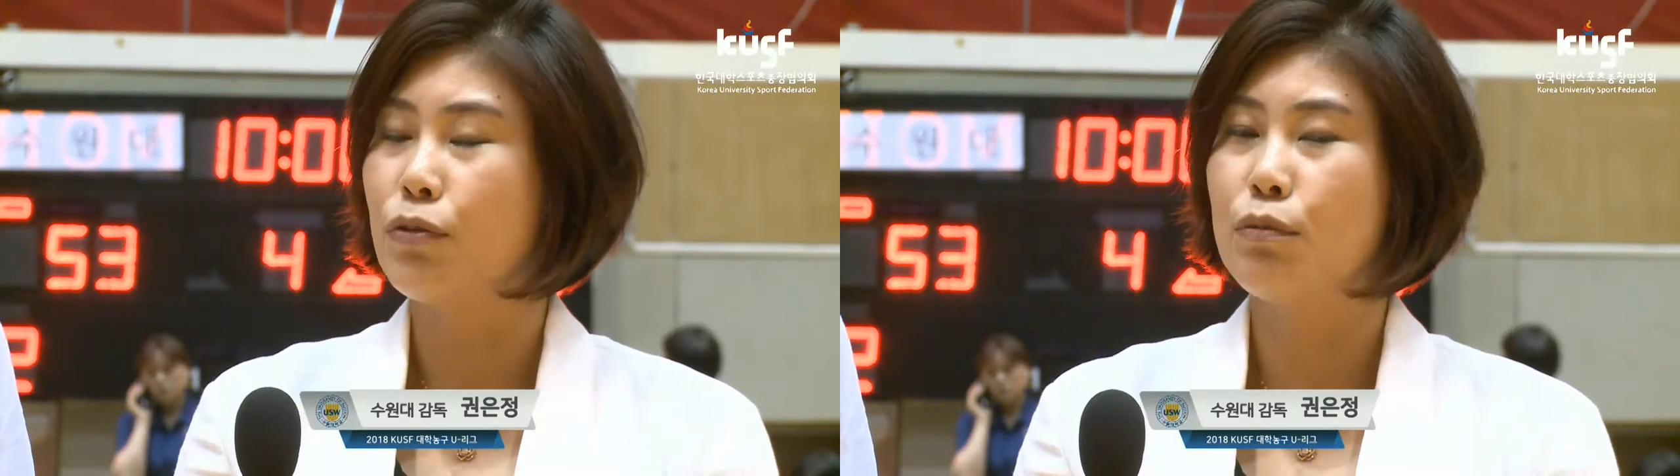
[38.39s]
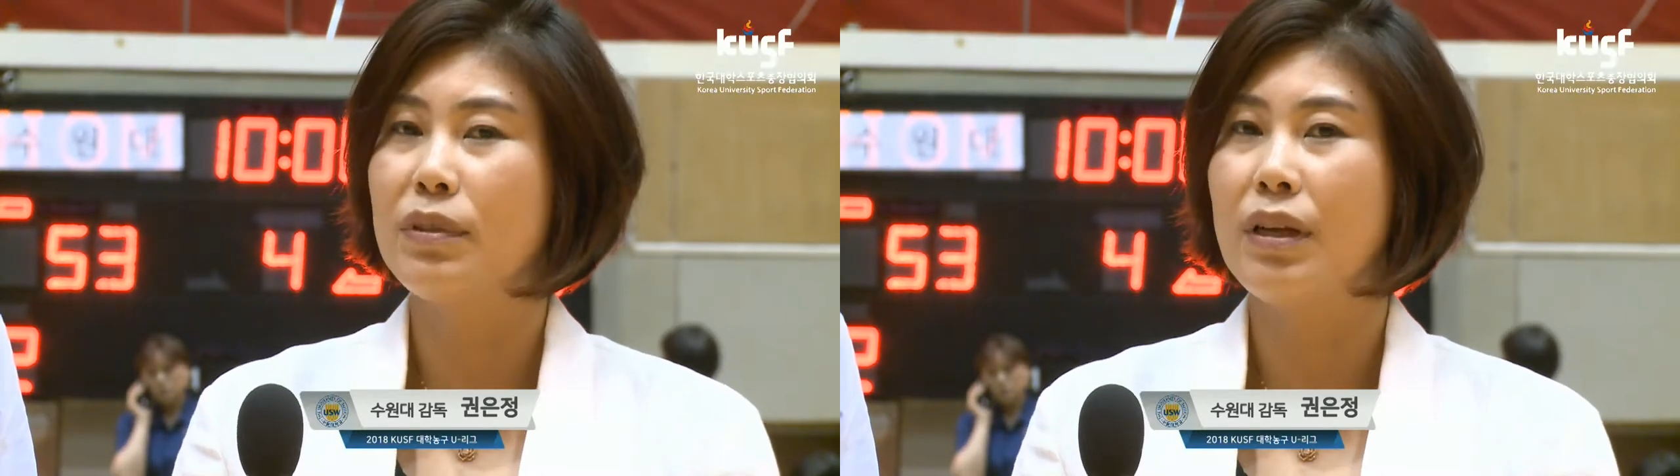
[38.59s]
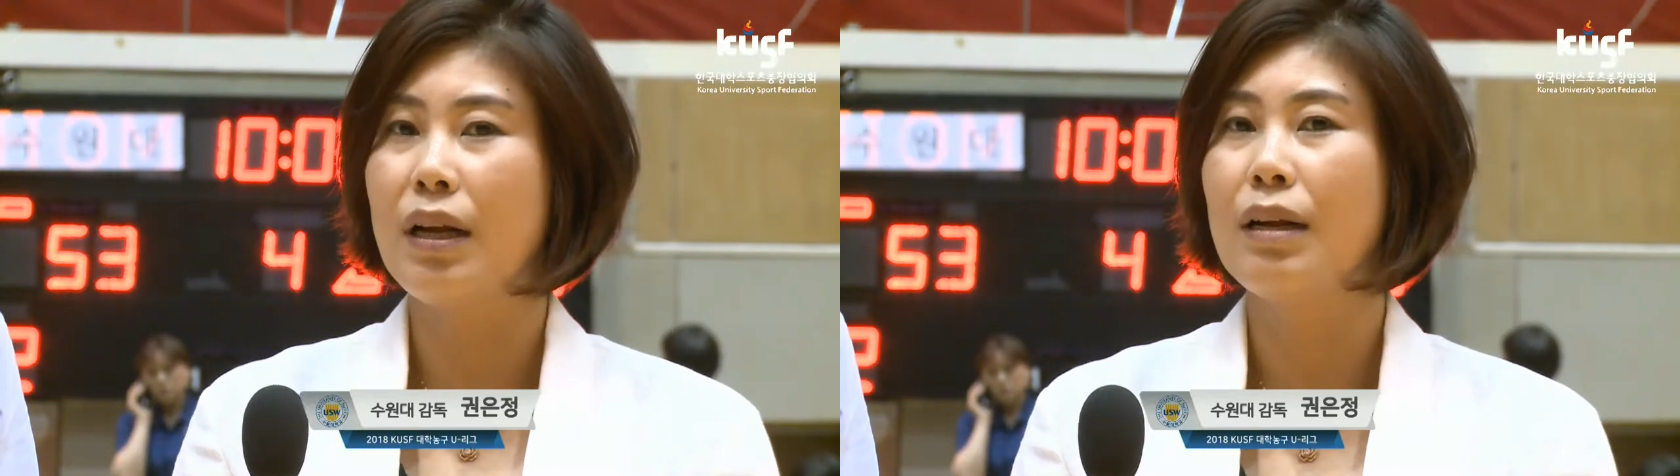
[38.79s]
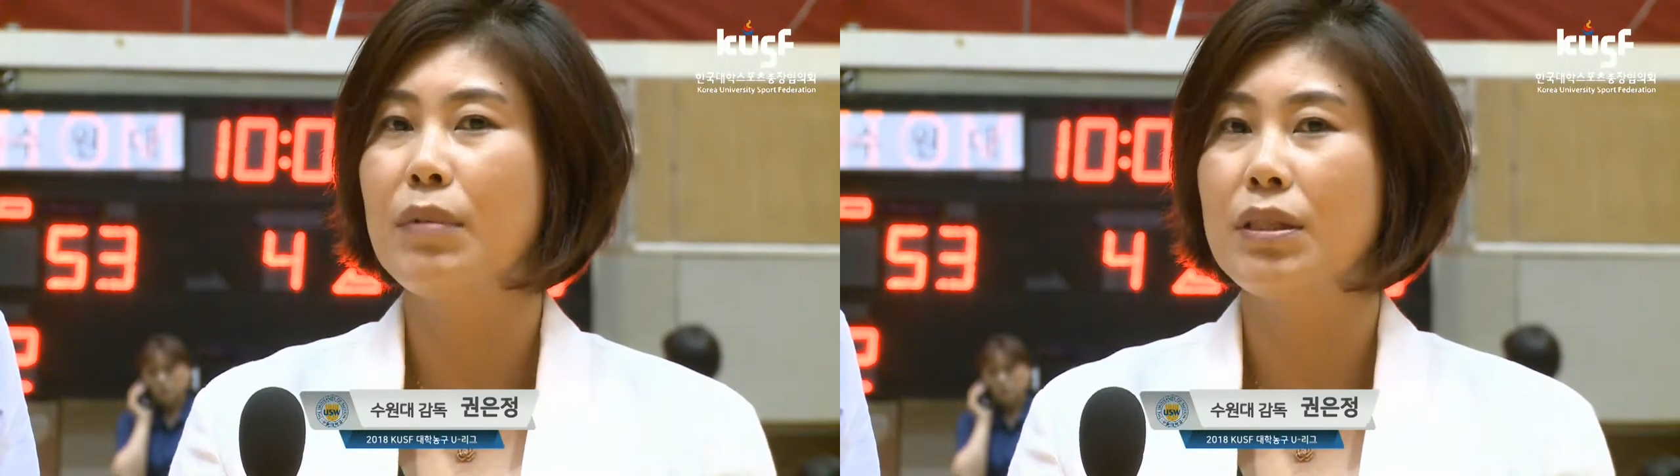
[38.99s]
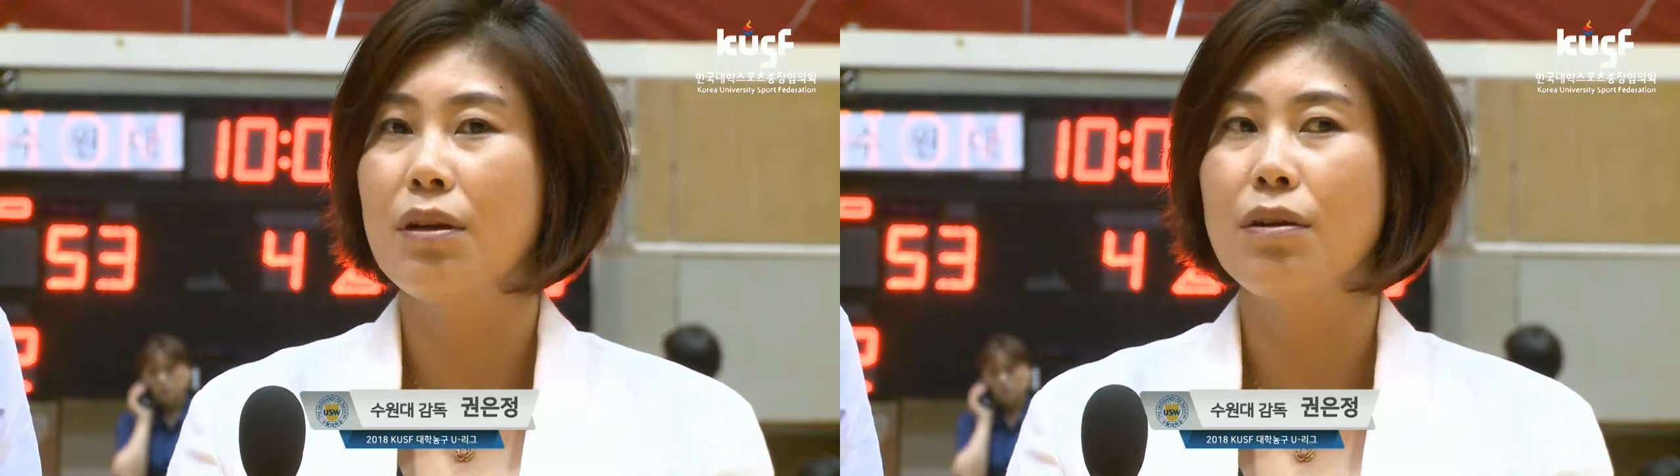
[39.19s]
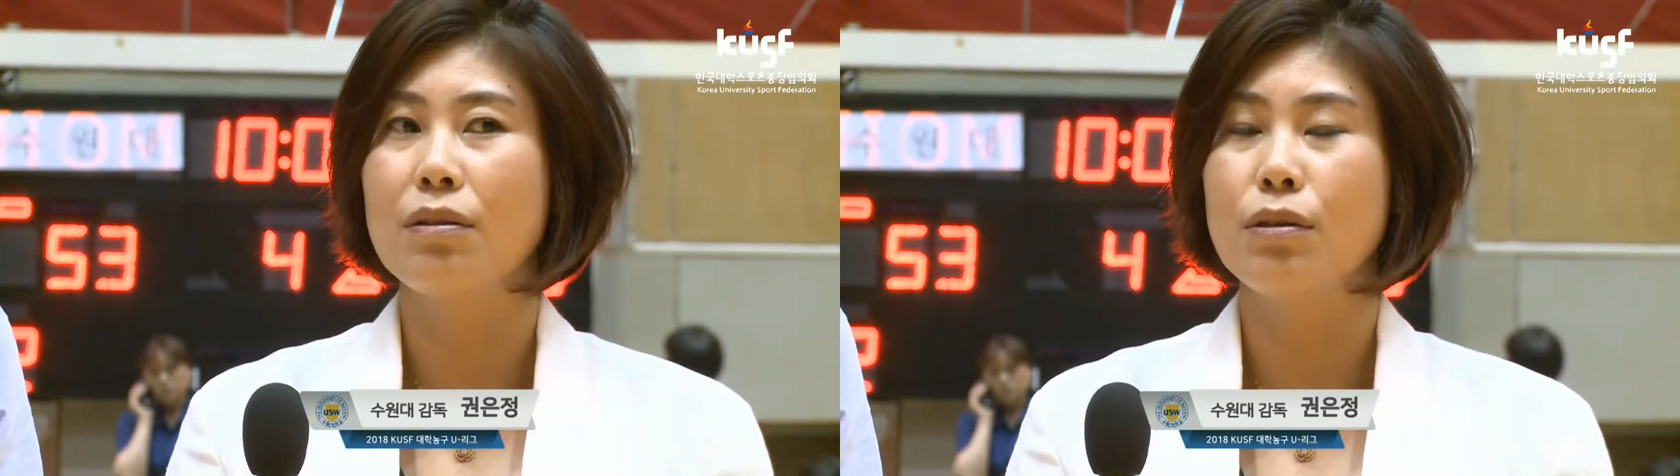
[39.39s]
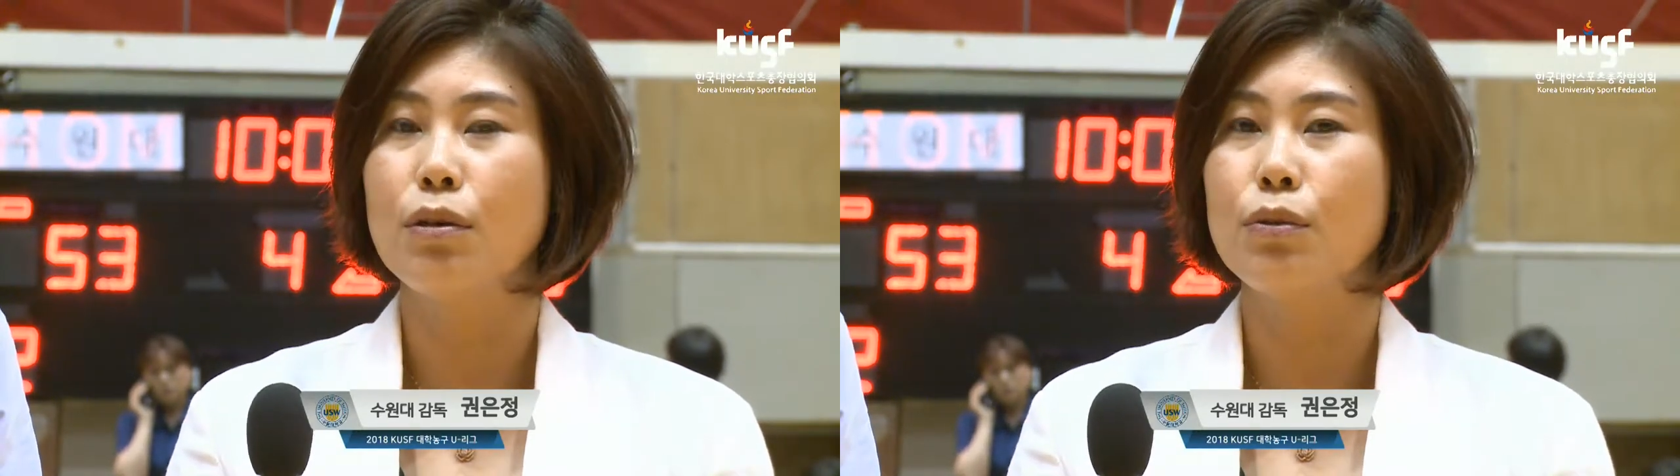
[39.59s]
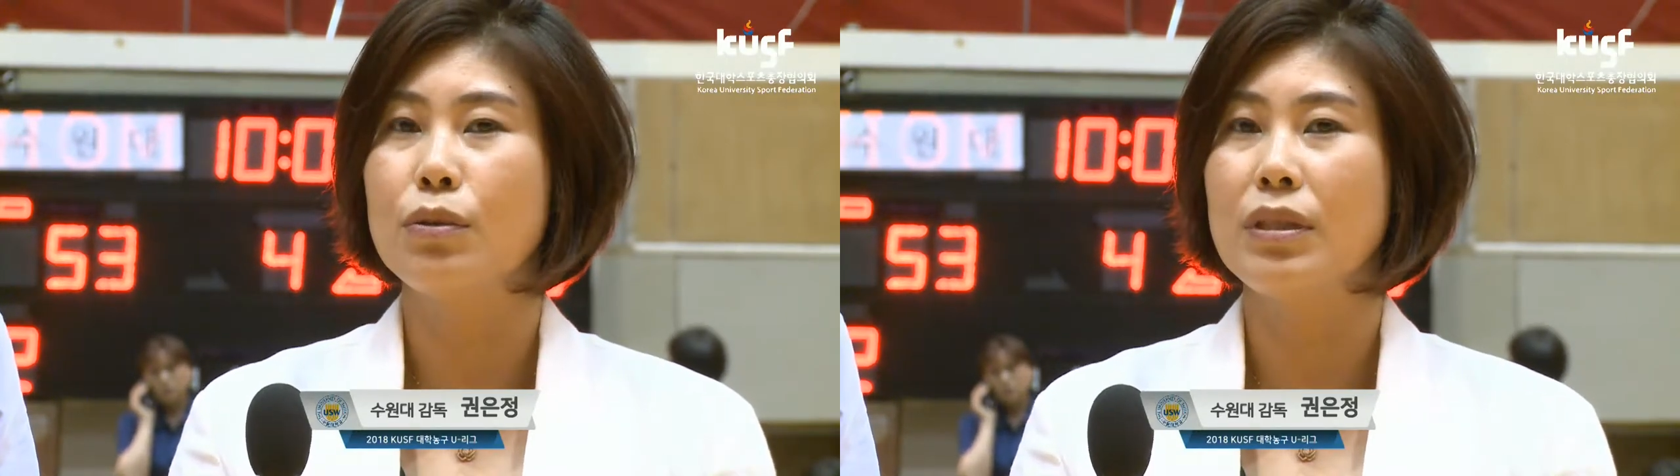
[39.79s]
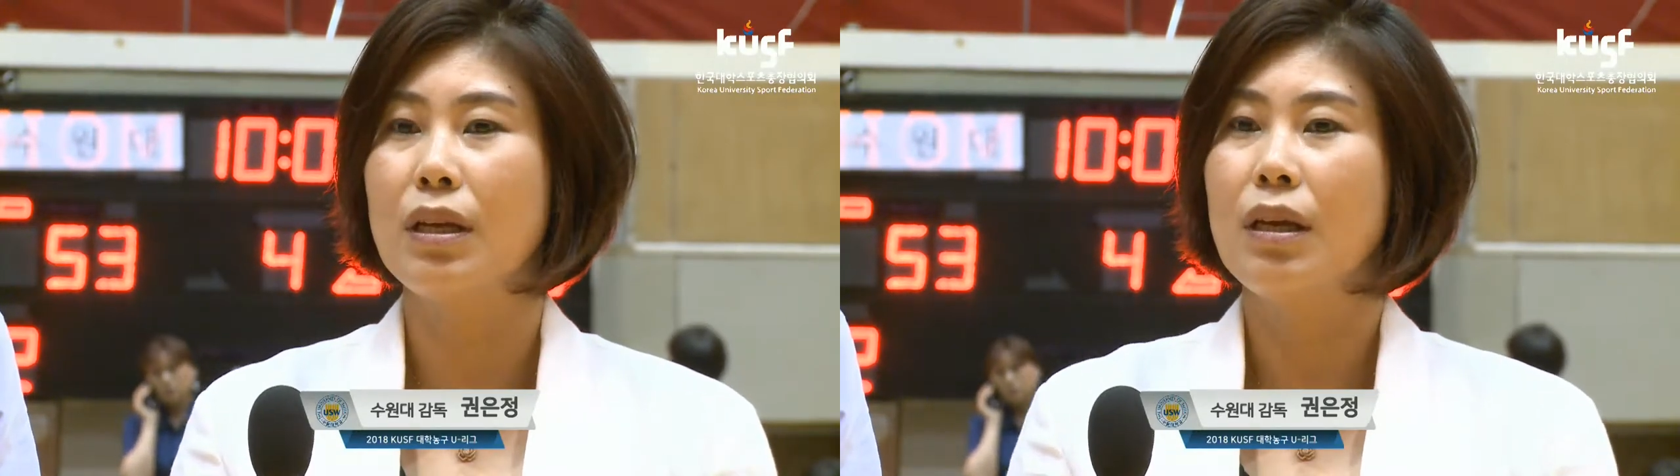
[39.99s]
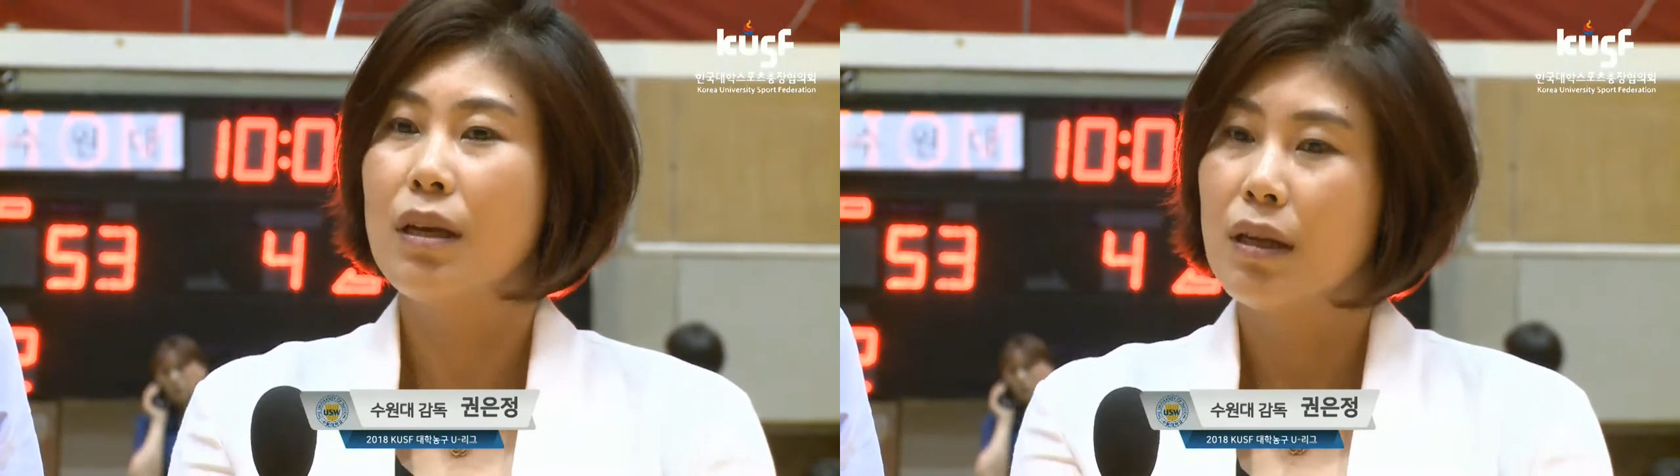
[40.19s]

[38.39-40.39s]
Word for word: 수비를 해가면서 저희도 이제